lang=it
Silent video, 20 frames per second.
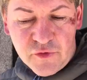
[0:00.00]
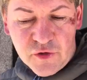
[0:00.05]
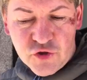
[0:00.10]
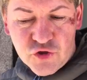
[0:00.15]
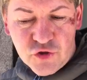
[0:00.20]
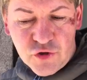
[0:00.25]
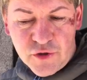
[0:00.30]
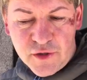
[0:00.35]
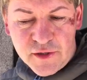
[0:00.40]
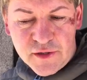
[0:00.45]
Quel
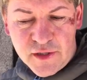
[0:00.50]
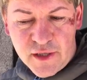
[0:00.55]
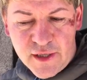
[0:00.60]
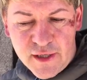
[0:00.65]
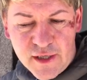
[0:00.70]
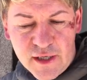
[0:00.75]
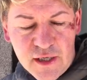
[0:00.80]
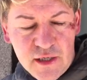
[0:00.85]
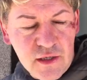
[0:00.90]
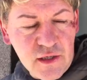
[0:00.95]
giorno
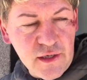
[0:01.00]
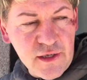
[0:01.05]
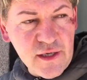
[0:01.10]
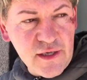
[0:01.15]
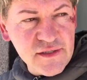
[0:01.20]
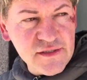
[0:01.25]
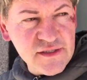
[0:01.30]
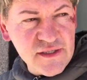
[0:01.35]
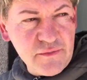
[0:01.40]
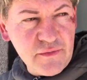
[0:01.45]
entrai in
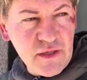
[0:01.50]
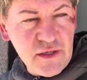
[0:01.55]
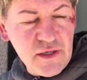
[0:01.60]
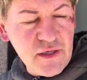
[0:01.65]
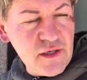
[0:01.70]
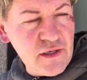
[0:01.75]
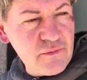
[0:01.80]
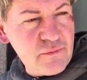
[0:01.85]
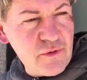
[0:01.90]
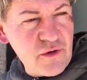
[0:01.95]
galleria insieme a
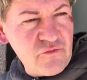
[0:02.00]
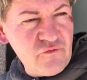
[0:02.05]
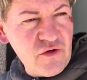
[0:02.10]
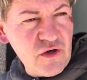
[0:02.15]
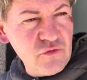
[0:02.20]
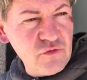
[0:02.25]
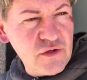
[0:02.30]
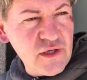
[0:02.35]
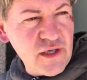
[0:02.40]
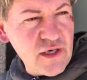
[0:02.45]
Linei per
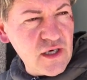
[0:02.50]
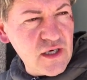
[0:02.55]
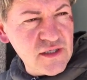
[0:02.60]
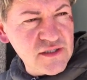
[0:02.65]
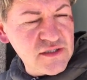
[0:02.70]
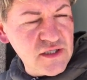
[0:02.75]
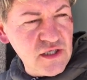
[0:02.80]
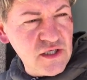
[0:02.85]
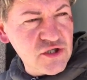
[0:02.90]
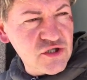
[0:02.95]
valutare
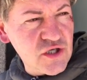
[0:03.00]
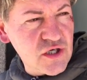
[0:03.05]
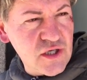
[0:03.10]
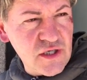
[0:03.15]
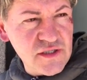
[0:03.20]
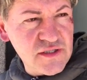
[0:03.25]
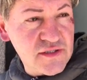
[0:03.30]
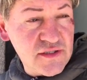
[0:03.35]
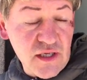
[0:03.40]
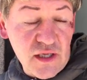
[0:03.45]
la silice
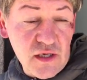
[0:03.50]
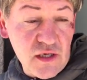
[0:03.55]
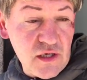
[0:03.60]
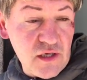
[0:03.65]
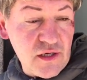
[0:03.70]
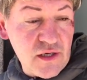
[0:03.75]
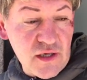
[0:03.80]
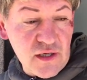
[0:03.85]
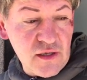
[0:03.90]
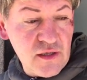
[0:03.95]

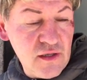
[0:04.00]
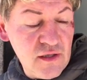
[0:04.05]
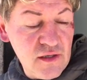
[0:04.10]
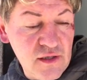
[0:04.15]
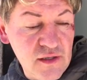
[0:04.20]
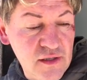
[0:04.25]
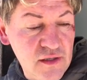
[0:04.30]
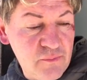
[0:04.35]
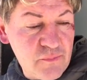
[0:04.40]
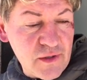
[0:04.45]
cristallina,
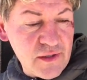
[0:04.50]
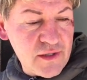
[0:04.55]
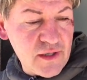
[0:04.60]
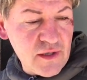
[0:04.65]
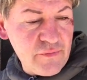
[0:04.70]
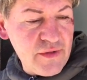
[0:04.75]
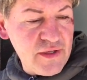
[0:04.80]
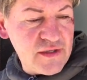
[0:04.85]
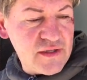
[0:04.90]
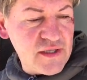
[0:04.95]

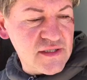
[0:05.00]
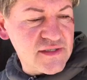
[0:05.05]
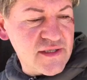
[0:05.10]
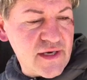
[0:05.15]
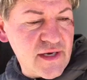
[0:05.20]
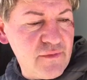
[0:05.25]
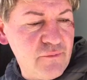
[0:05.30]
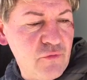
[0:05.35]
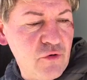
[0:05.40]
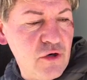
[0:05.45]
praticamente
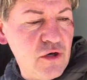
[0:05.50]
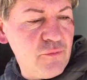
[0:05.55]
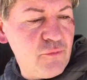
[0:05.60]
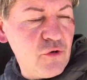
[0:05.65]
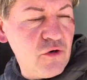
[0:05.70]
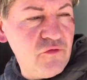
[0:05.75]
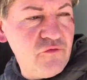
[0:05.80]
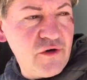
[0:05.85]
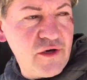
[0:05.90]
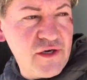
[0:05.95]
sarebbero le
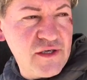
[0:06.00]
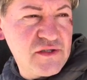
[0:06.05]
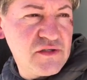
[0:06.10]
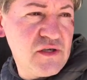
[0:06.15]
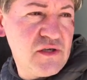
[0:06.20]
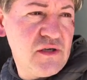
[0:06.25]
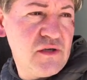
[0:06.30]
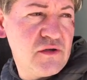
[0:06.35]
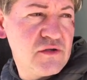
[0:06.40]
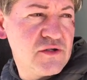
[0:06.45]
polverine
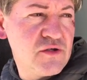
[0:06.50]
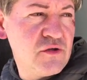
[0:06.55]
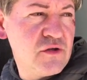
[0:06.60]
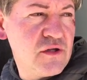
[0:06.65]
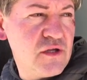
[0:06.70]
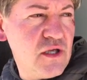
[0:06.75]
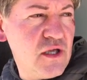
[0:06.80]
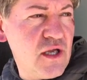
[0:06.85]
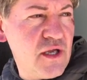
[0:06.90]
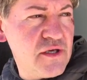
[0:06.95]

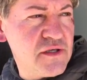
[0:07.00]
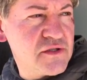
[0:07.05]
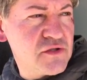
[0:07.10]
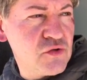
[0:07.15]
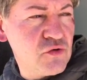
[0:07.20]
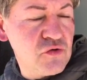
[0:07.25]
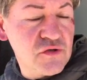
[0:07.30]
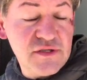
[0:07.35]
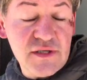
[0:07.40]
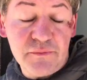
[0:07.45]
sottili e
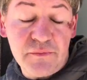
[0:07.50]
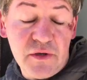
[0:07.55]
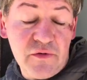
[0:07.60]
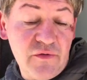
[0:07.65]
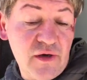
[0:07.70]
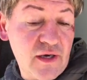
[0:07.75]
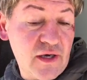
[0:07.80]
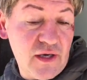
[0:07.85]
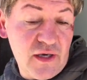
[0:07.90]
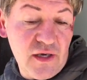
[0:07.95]
nessuno
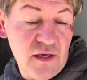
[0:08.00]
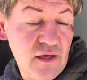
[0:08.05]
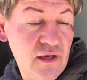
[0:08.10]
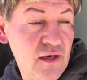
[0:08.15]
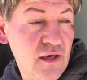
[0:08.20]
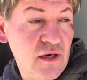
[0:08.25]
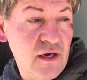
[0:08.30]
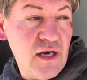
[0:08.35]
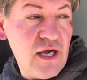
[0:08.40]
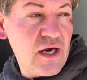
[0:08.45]
sapeva che
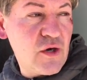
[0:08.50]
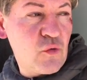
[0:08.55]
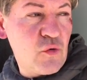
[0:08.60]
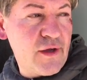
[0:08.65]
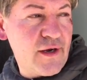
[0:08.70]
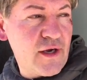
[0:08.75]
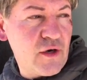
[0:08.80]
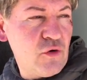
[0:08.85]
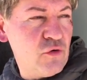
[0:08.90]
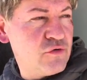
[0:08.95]

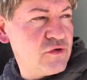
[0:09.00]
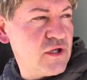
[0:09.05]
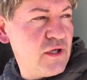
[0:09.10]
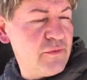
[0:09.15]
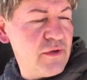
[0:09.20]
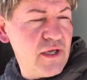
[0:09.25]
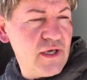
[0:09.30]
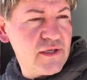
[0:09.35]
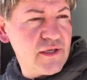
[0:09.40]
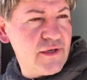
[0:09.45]
l'acqua era
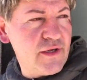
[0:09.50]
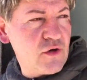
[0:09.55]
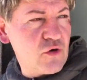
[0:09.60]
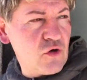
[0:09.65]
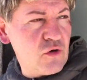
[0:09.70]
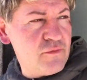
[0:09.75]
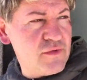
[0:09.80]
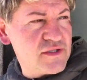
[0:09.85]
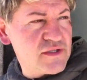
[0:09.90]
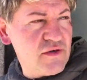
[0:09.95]
contaminata da
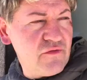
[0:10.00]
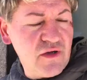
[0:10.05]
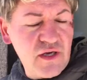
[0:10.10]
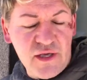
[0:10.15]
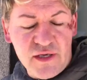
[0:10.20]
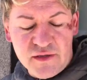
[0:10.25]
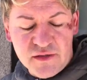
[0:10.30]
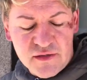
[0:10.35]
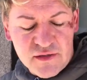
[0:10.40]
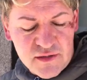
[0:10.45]
cromesa
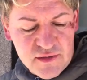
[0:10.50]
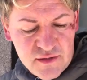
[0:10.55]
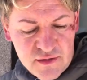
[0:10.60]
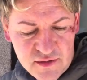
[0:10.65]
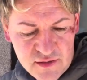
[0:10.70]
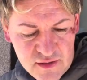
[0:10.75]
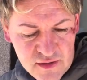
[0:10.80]
esavalente.